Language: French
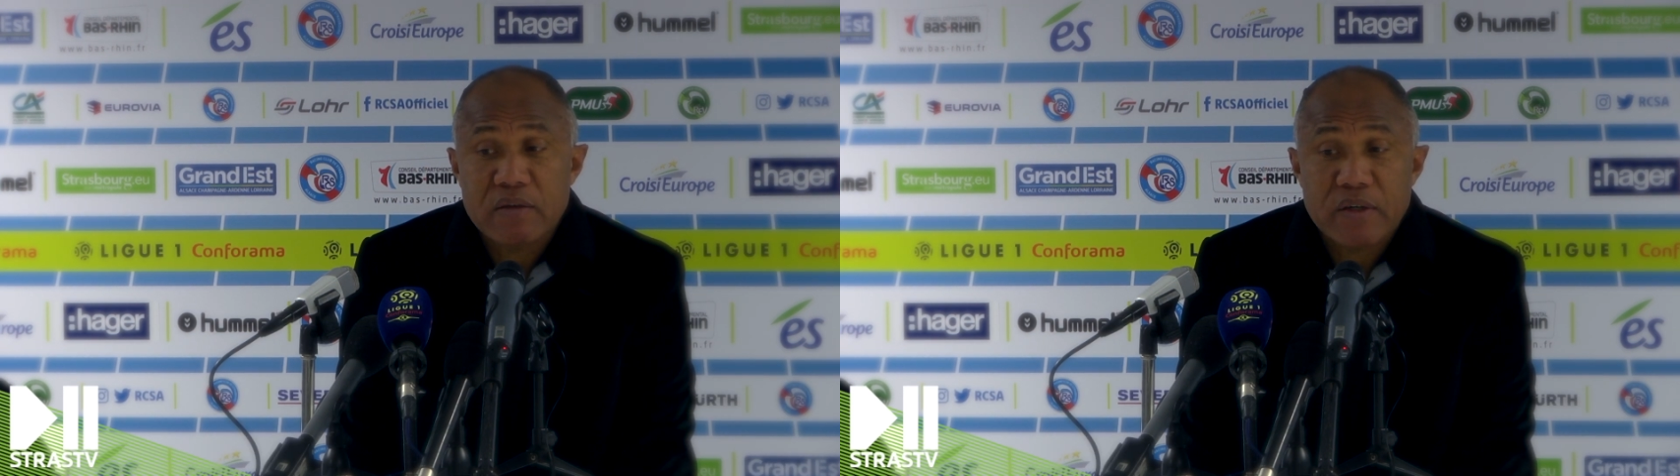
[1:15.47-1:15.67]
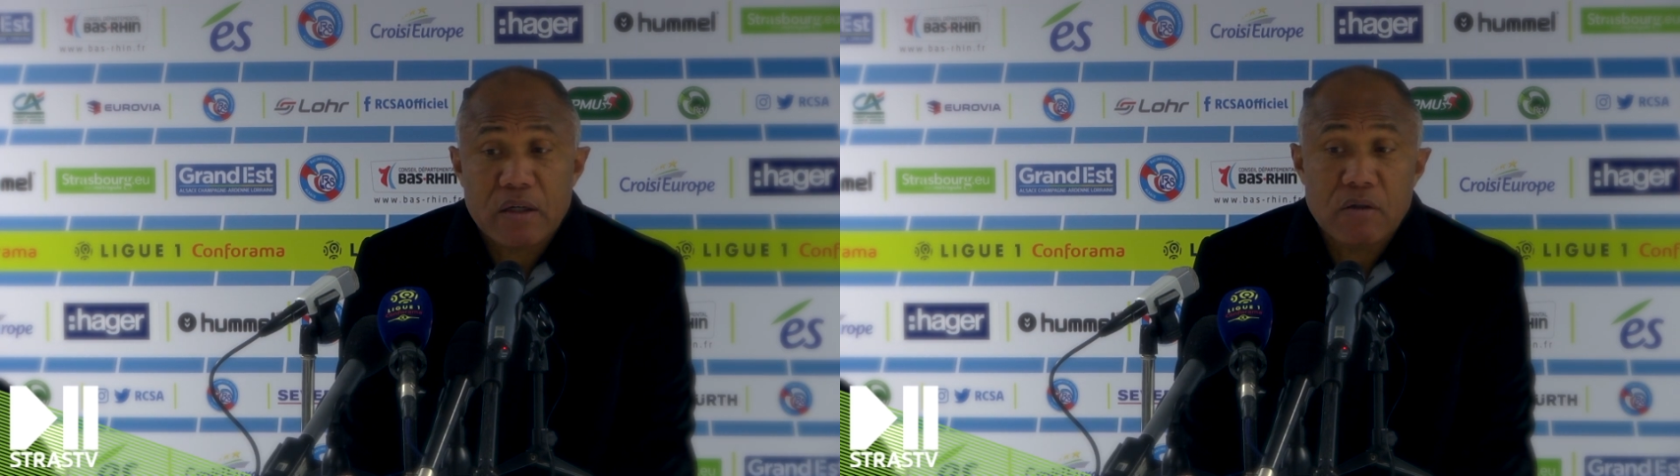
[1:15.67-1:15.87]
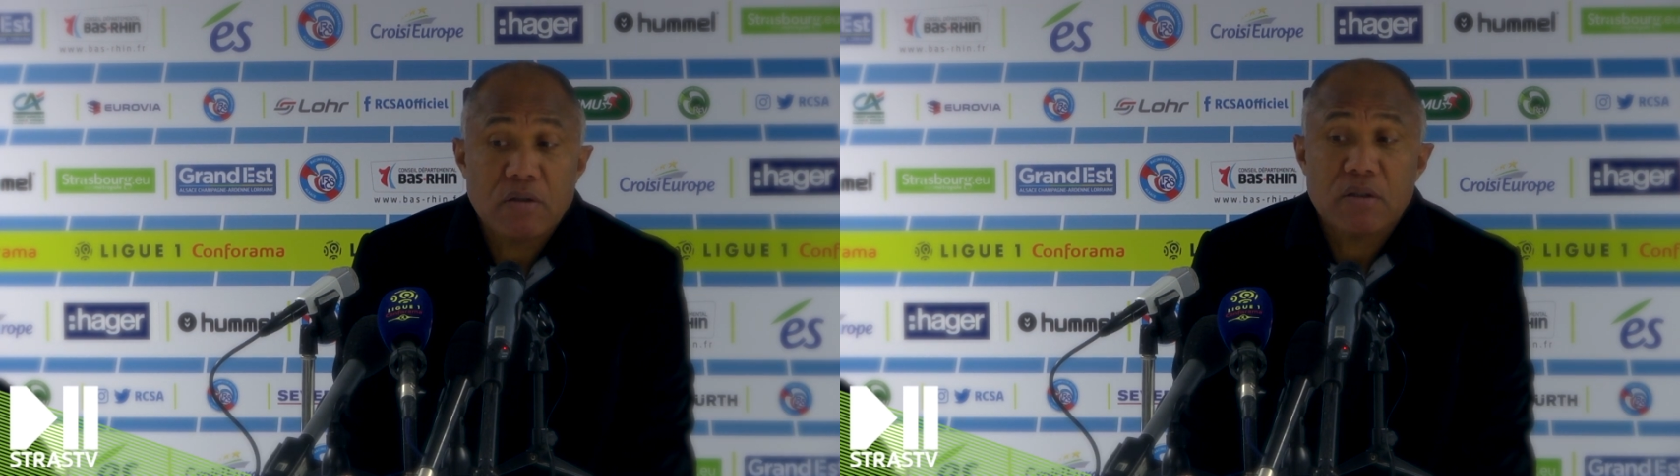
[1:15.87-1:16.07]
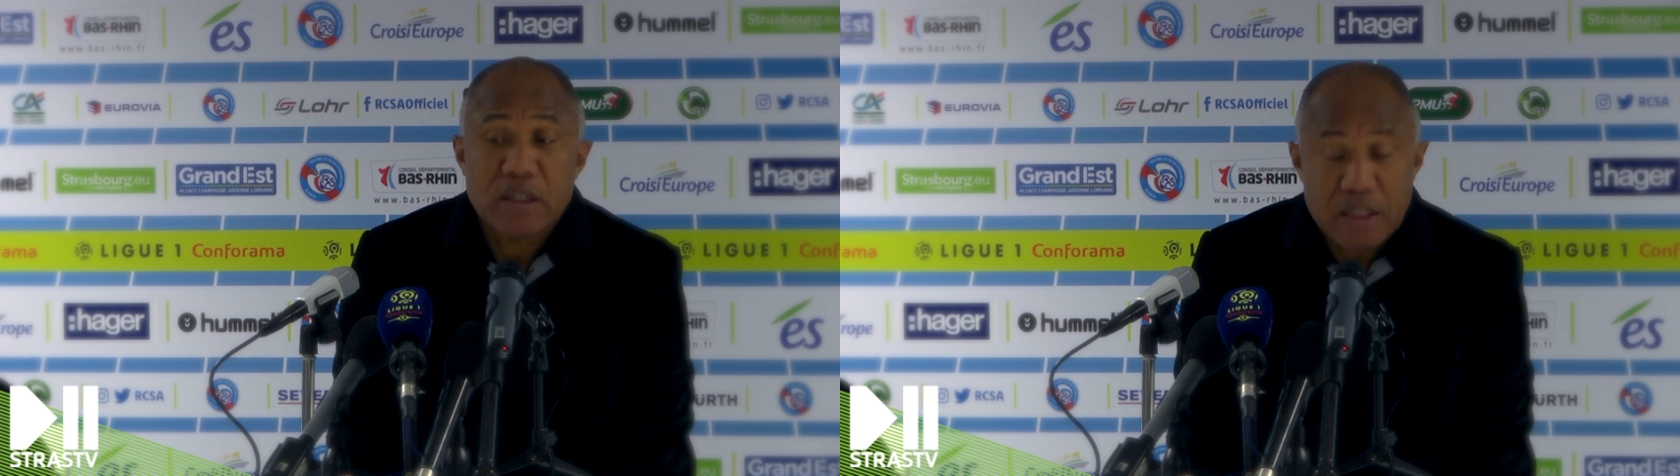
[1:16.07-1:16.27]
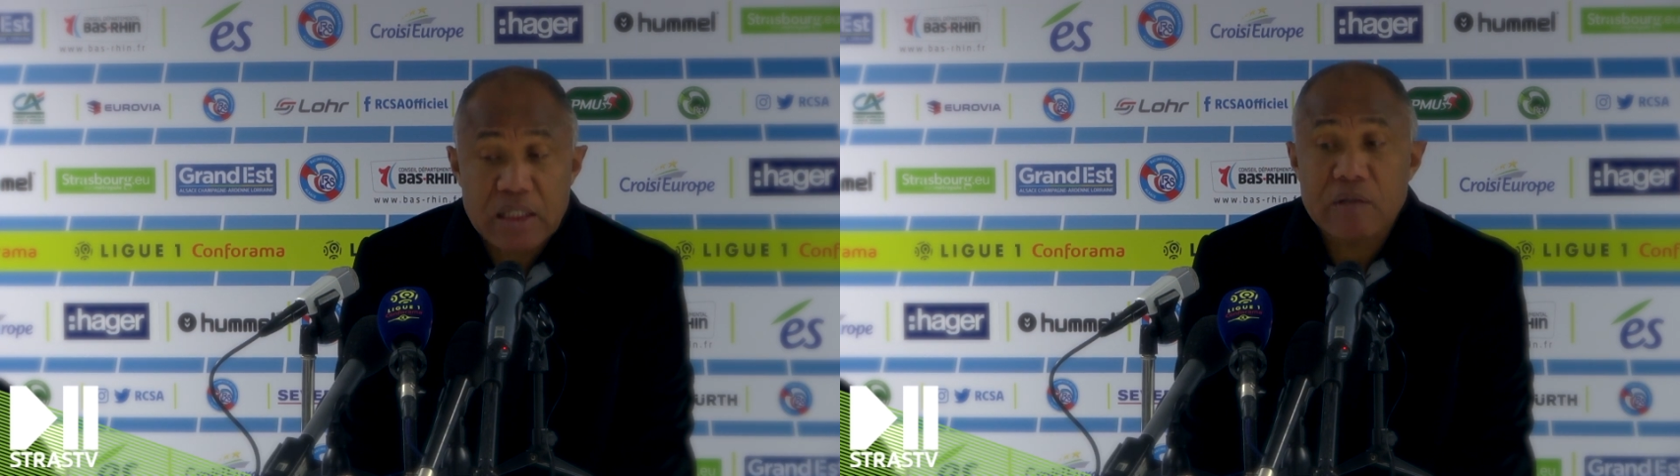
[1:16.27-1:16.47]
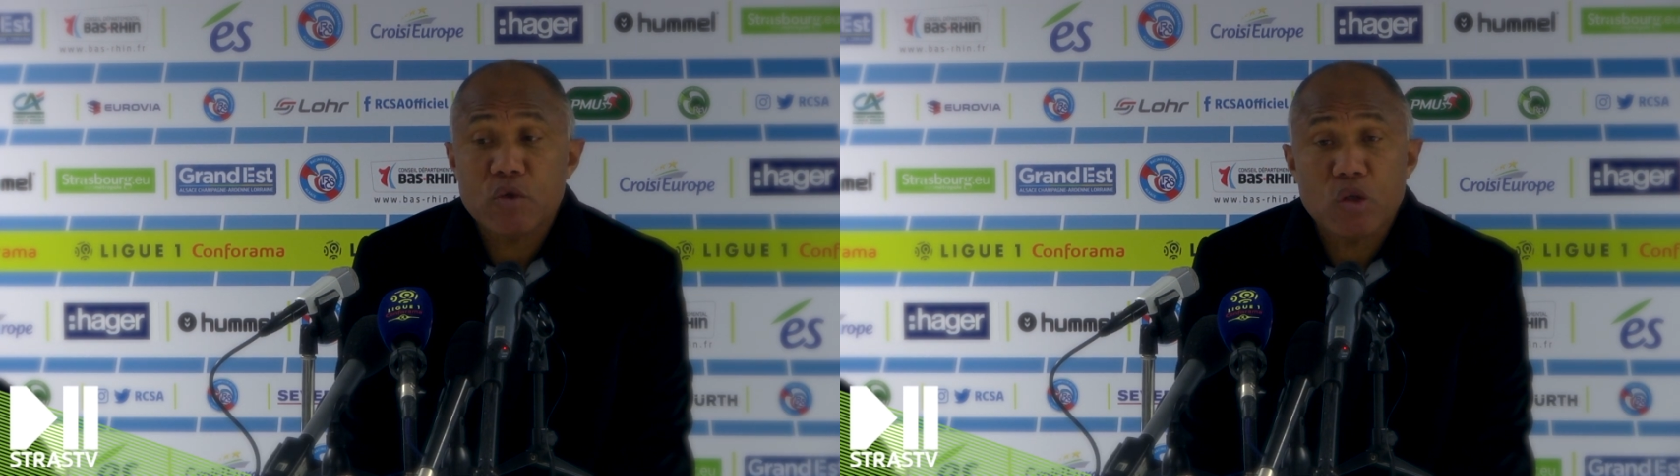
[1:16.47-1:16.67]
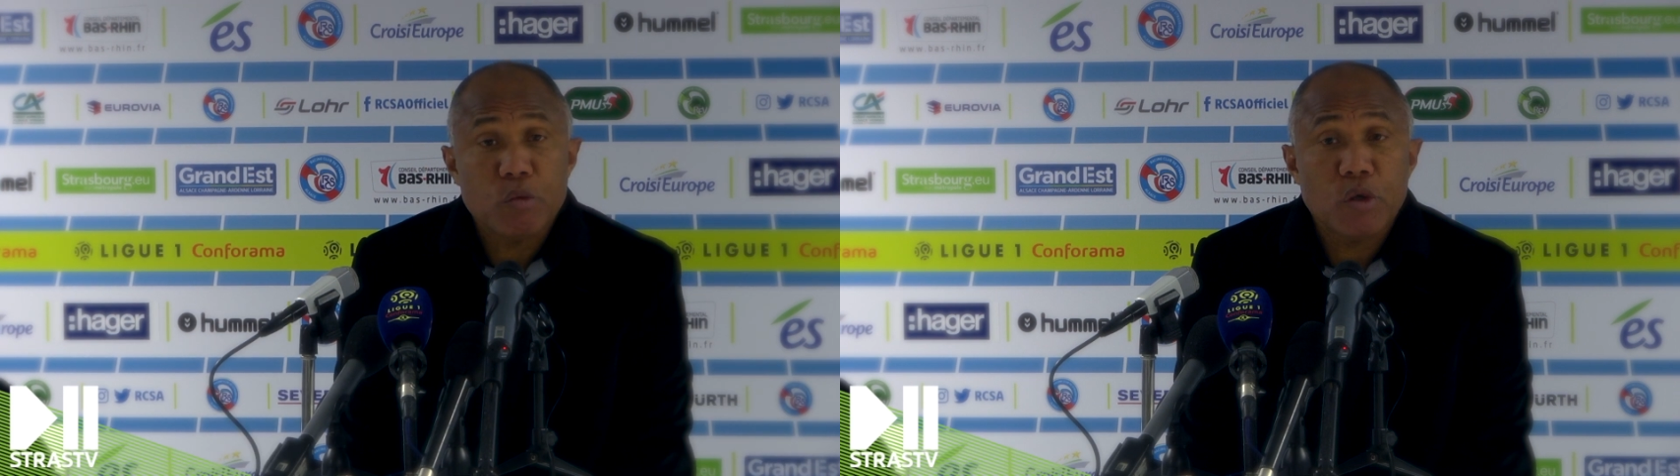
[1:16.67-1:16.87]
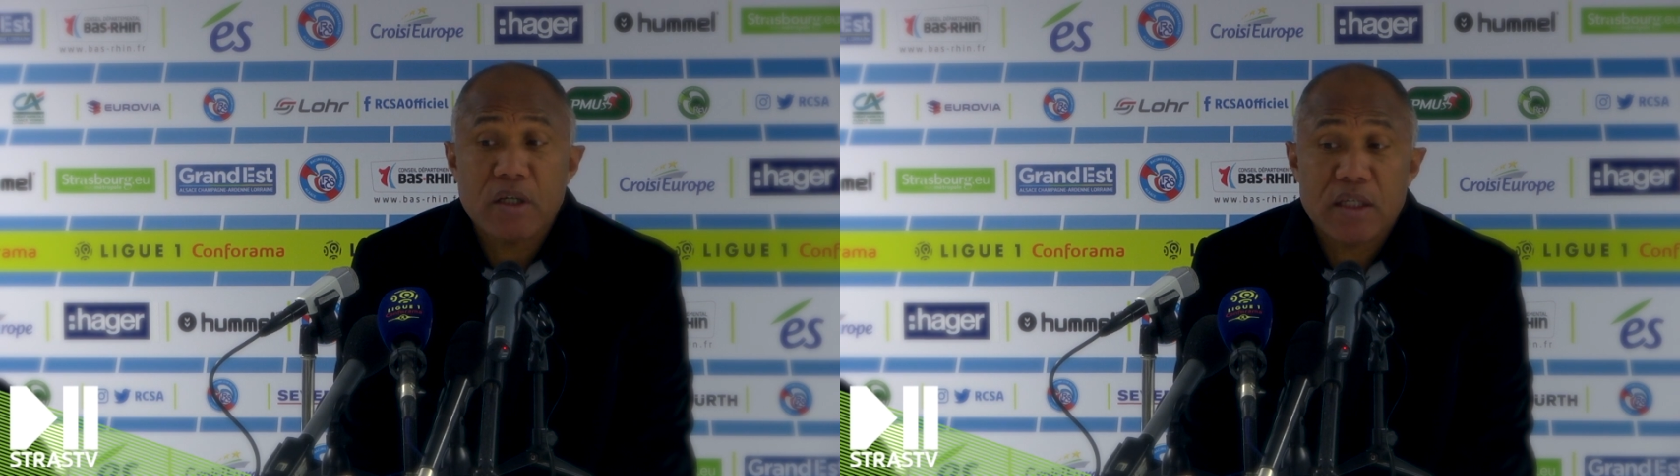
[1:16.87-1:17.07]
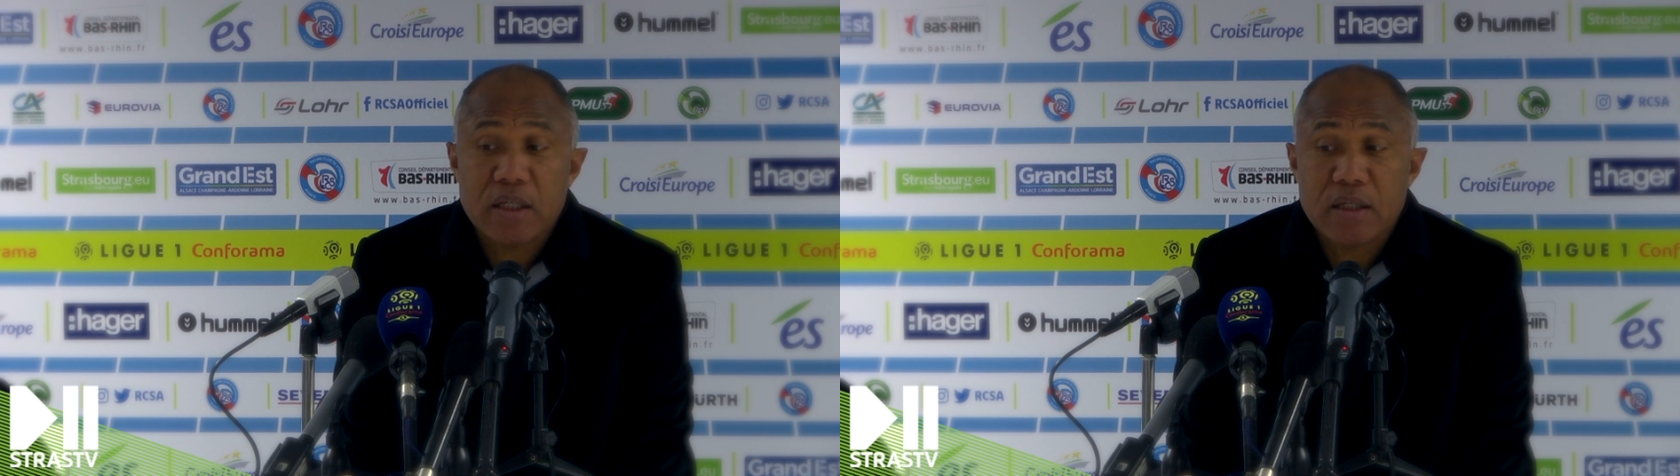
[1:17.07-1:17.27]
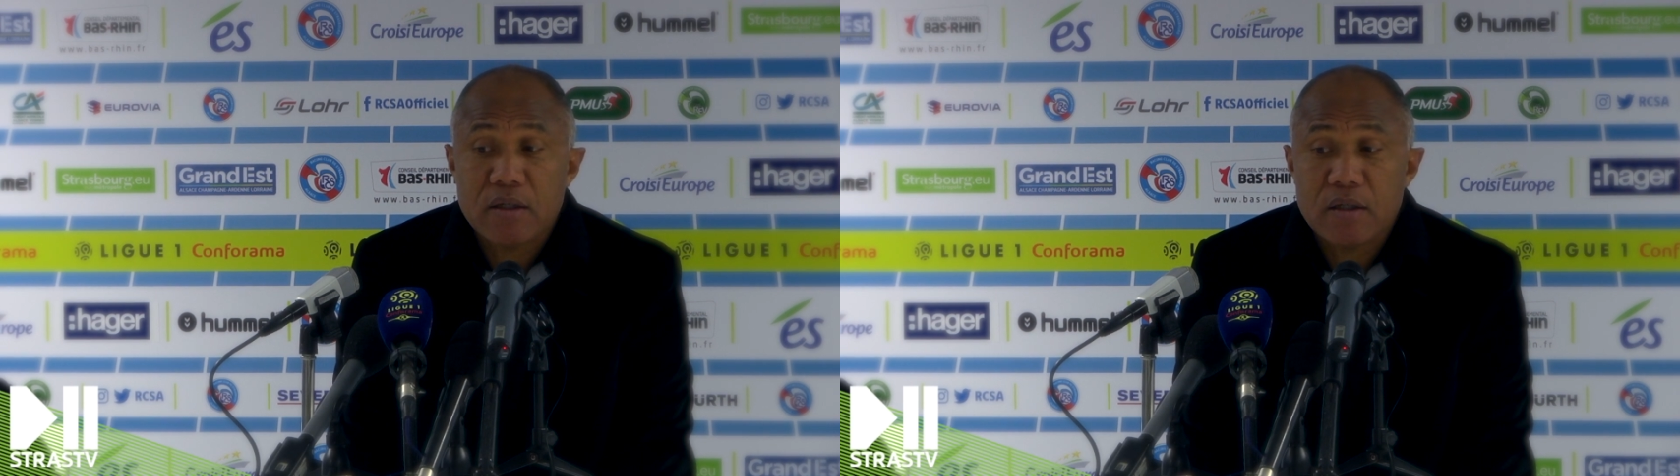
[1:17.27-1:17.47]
différences individuellement et